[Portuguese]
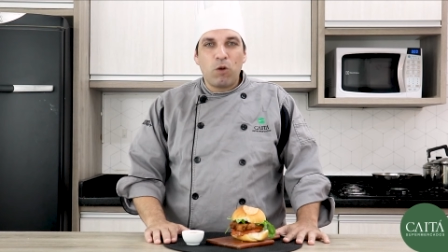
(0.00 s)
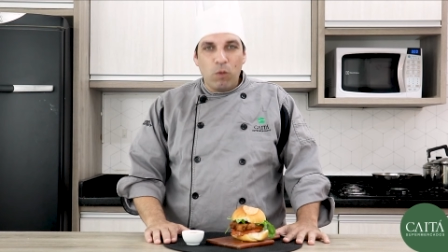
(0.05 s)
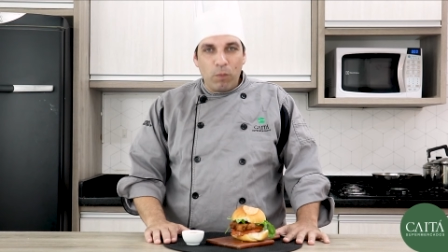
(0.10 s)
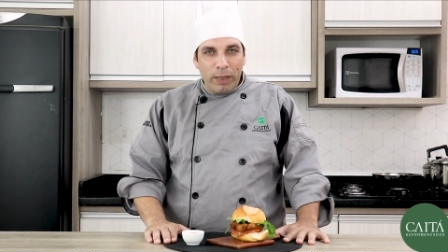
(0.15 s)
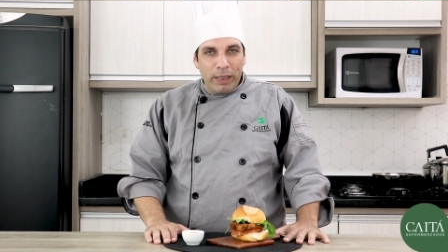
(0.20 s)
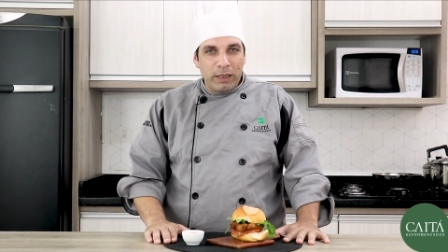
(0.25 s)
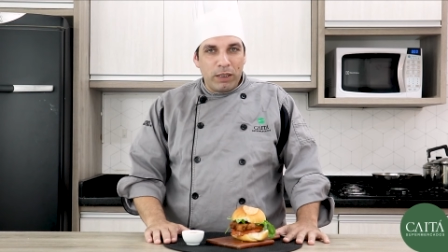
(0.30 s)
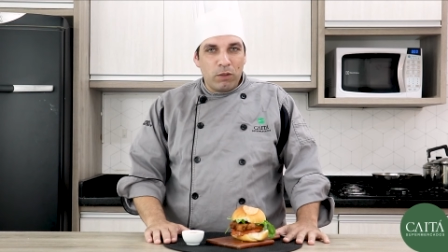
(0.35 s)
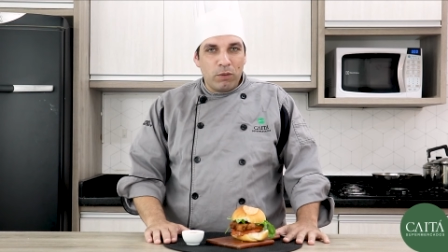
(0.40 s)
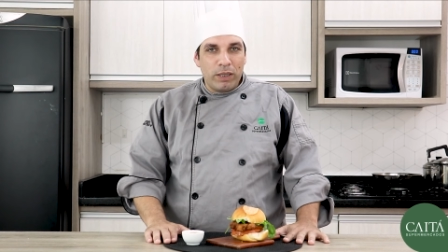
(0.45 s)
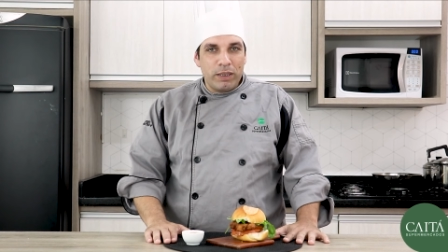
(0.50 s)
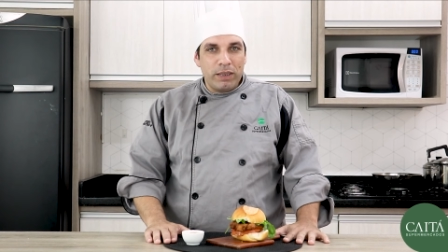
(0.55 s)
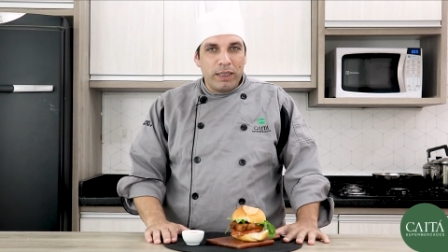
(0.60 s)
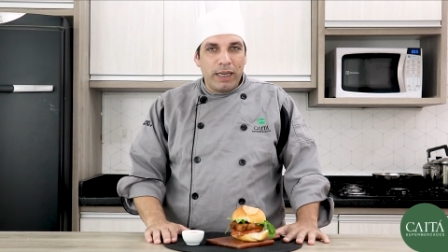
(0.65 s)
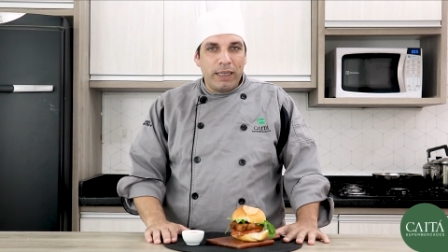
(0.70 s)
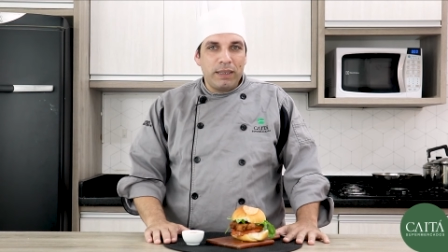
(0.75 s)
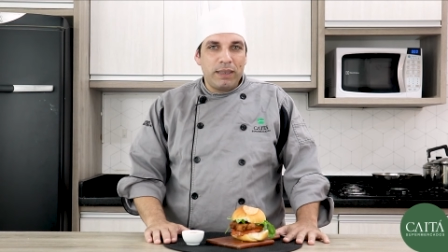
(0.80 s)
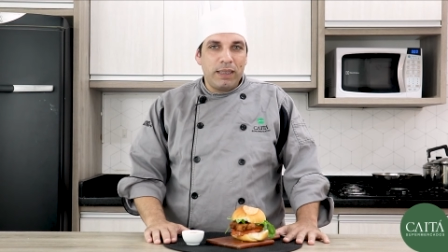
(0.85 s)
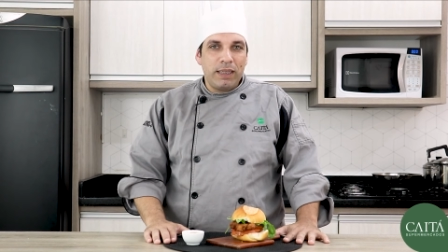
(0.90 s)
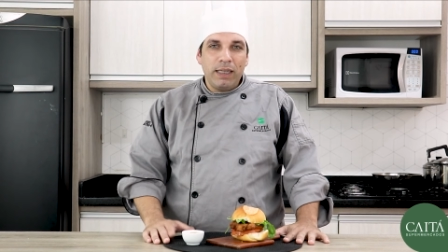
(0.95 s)
comente com a
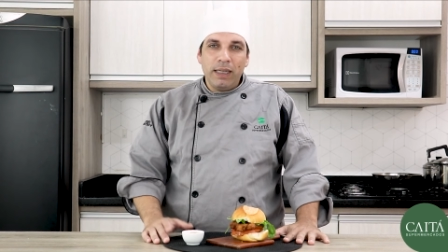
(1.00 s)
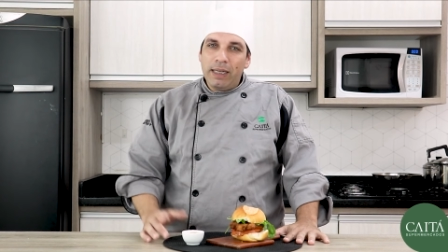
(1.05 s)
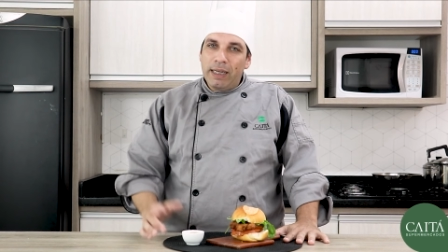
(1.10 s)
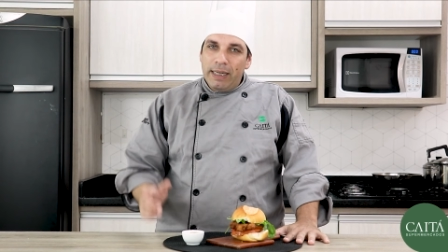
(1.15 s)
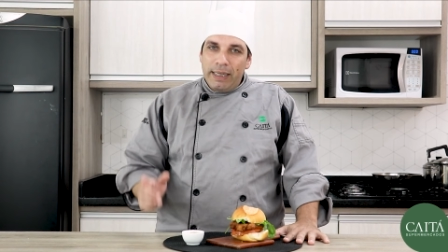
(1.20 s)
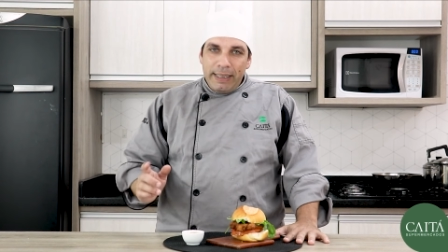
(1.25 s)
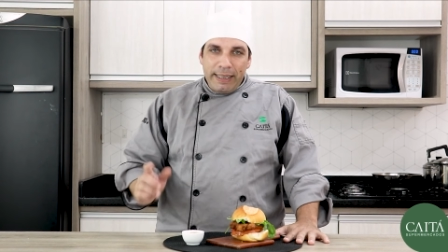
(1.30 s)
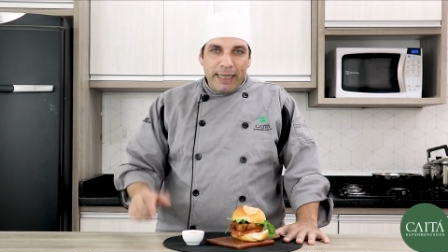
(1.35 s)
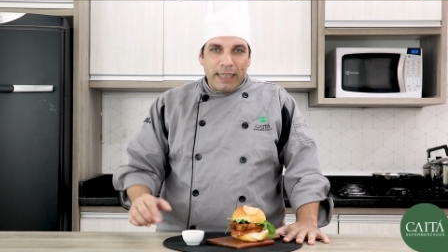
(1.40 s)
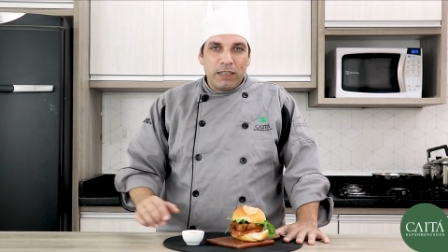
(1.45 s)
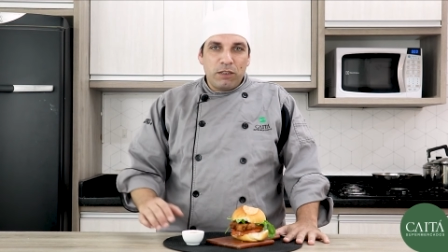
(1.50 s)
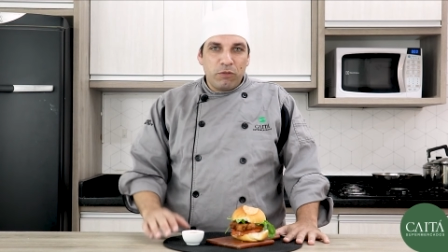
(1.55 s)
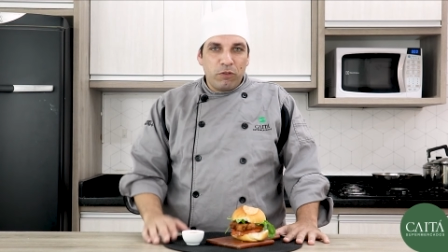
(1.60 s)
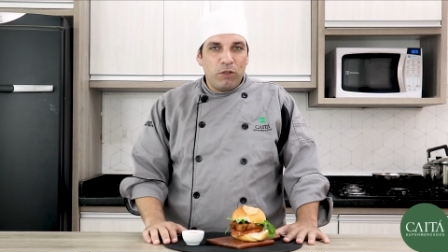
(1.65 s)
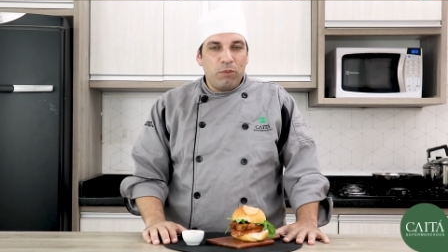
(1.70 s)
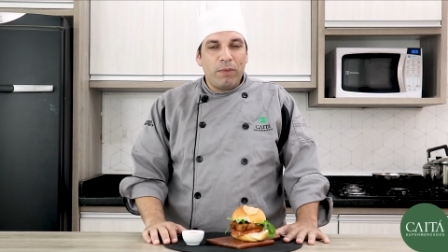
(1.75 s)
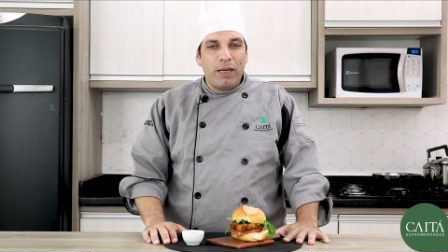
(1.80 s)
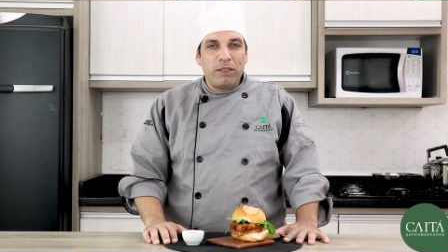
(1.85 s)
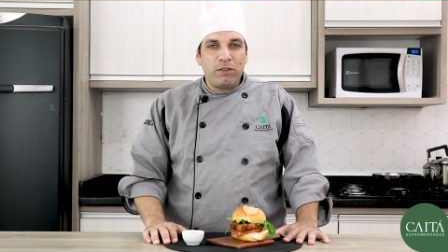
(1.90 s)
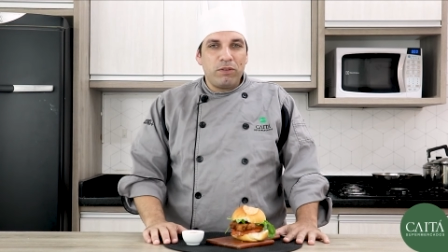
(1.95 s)
gente. E esse
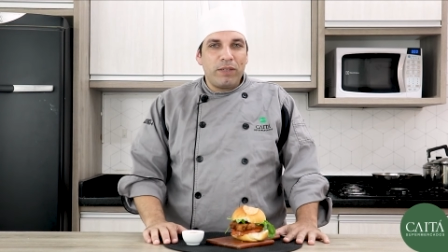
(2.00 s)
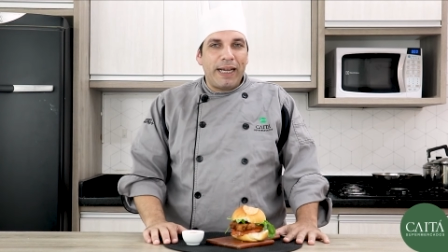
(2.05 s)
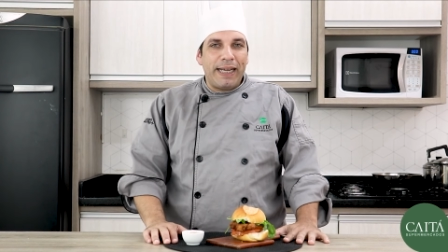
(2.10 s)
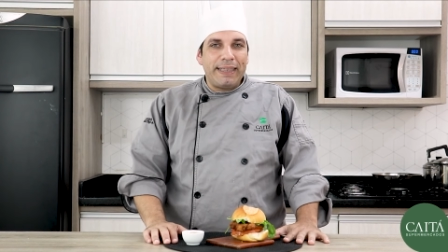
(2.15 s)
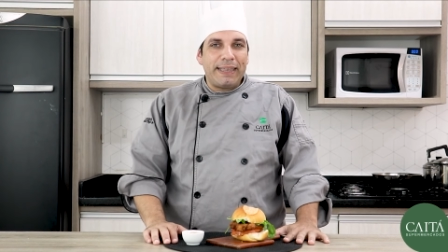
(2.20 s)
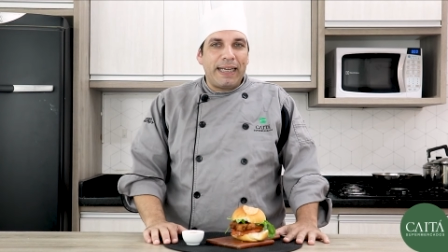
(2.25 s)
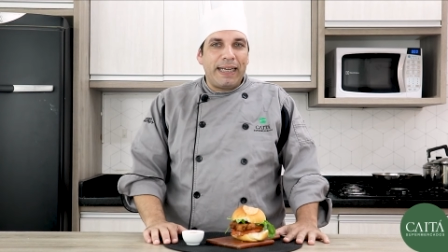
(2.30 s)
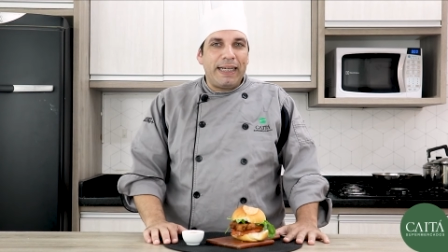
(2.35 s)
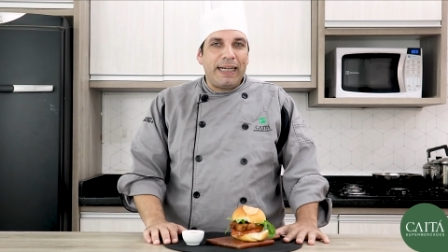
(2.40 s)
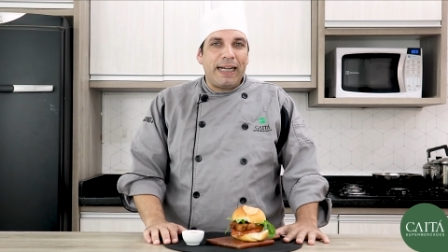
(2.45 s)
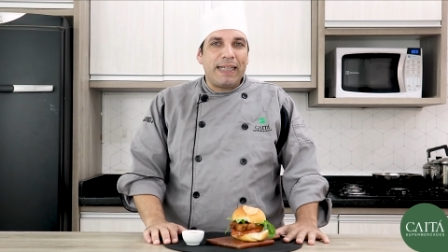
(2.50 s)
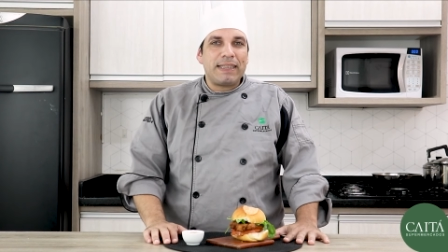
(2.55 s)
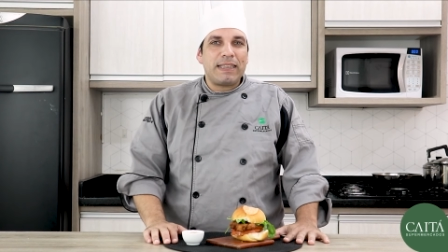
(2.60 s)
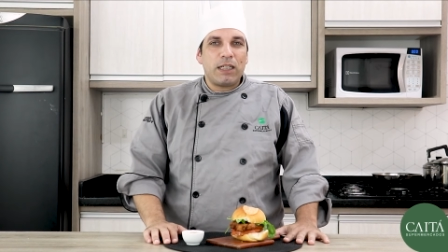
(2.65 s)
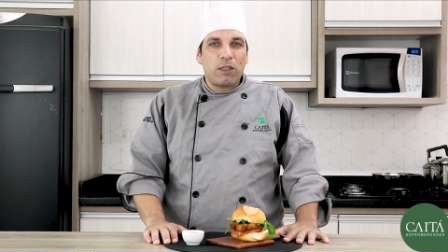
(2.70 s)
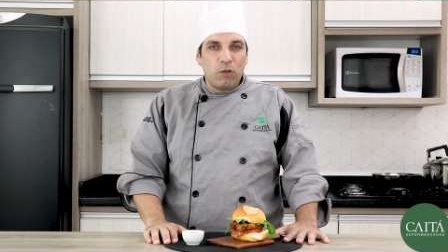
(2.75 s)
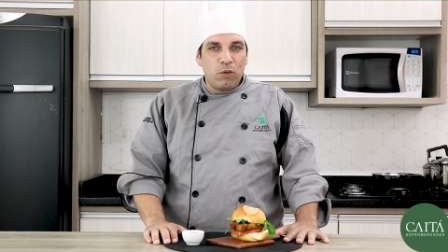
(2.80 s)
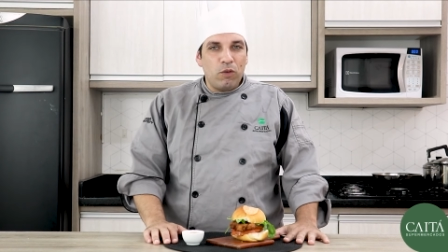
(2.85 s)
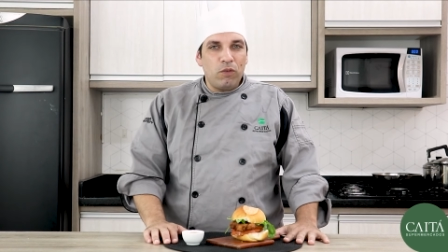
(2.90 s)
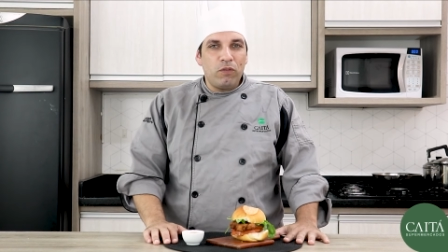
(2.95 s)
foi mais um Caetá em
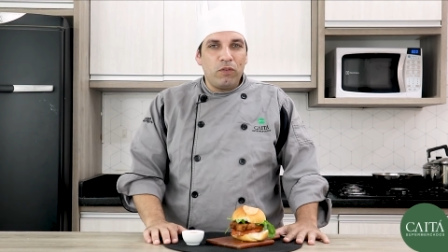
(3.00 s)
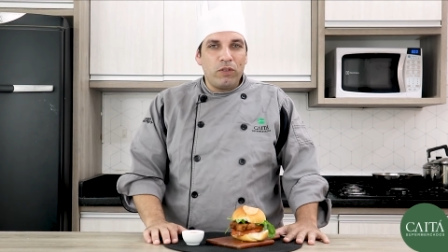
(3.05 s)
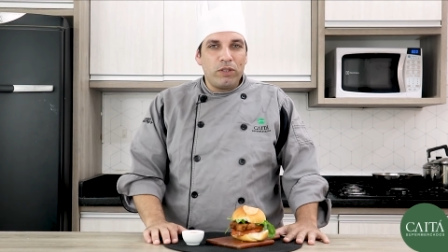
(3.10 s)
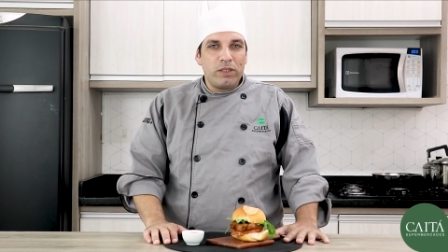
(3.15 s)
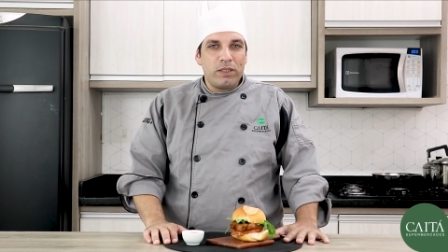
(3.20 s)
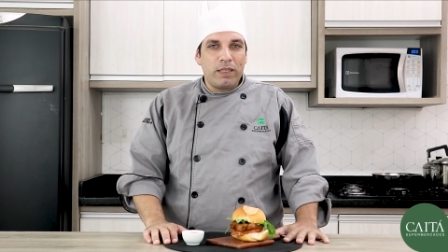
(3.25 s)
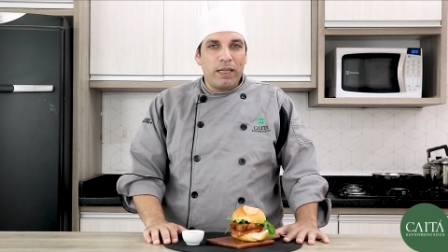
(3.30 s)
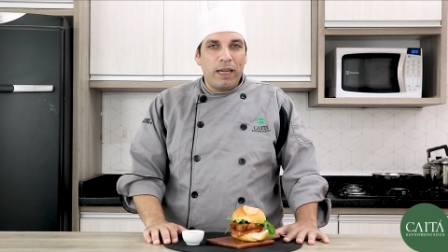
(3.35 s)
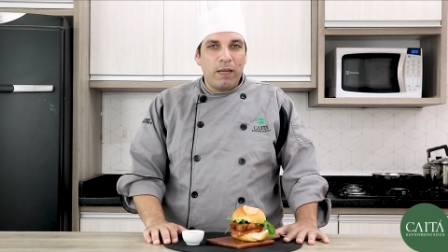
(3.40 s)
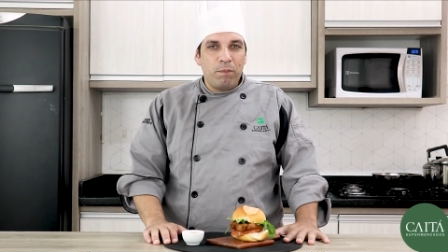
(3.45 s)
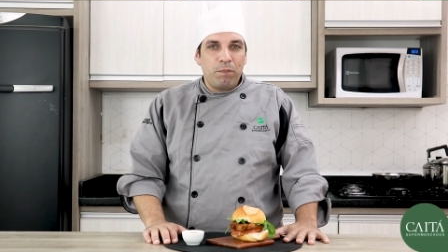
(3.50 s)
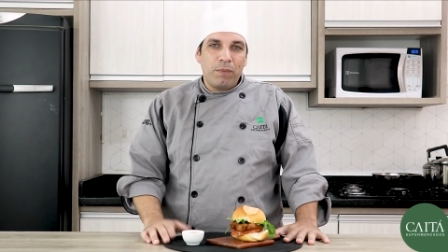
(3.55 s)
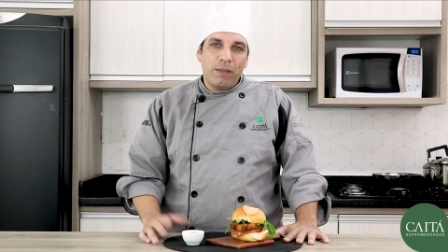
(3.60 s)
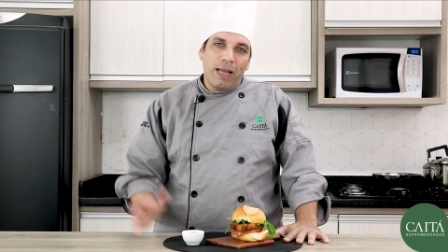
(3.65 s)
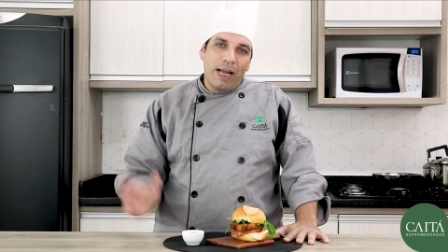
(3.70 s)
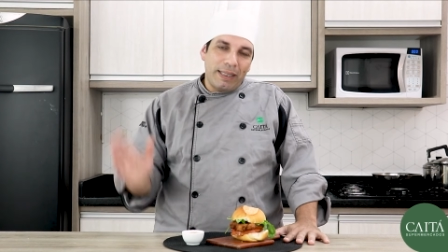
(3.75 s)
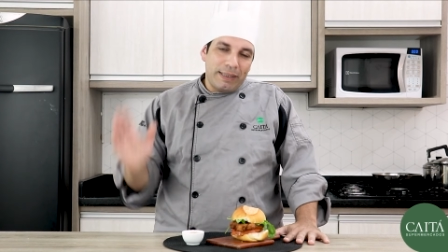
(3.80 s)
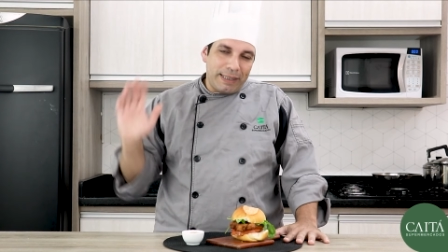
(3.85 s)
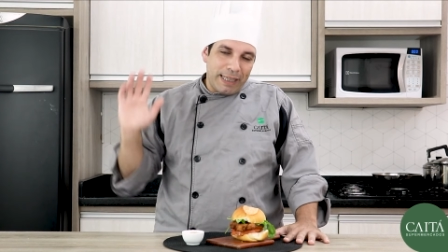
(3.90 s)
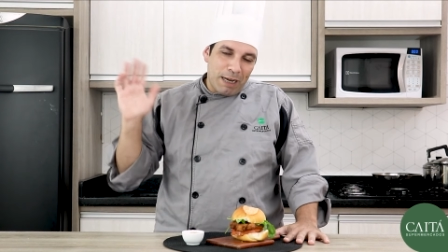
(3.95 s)
Casa com você.
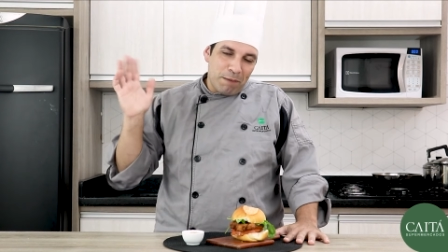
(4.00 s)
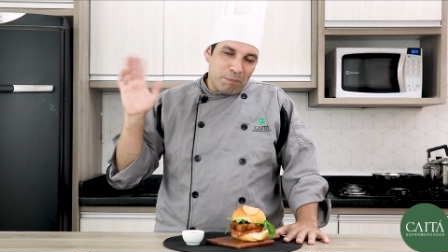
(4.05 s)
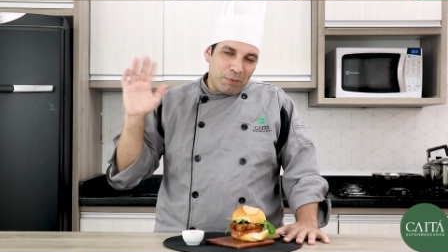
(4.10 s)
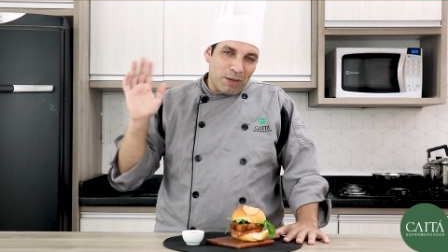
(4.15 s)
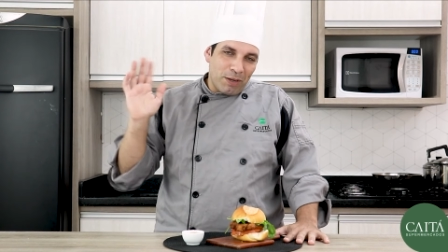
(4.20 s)
Até a